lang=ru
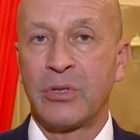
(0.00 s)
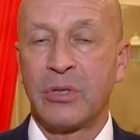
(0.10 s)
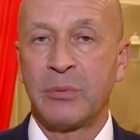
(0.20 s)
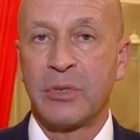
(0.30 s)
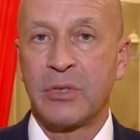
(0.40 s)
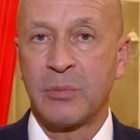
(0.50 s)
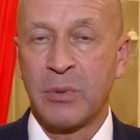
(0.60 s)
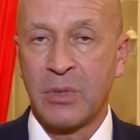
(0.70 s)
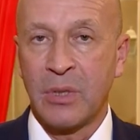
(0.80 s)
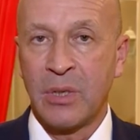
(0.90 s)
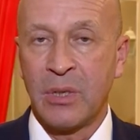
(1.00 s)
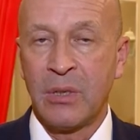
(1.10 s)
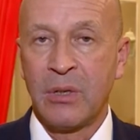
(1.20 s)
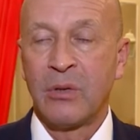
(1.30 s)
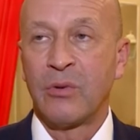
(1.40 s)
через месяц-полтора,
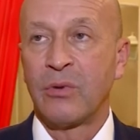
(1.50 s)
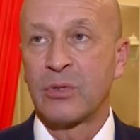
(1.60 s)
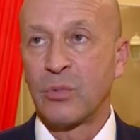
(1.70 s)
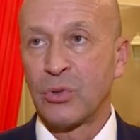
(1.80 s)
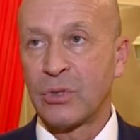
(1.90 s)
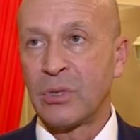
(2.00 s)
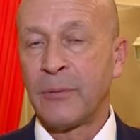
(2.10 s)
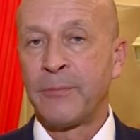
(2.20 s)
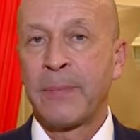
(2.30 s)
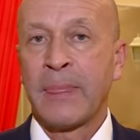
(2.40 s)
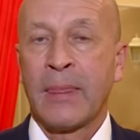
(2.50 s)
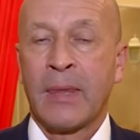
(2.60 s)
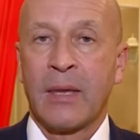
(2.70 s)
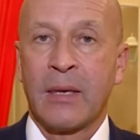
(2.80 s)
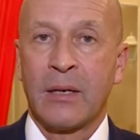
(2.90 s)
возможно,
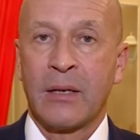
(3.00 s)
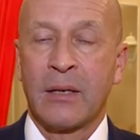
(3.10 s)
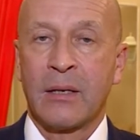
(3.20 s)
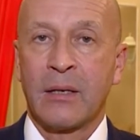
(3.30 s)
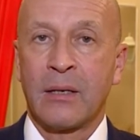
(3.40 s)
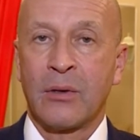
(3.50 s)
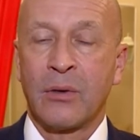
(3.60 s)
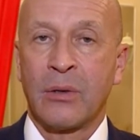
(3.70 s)
Э,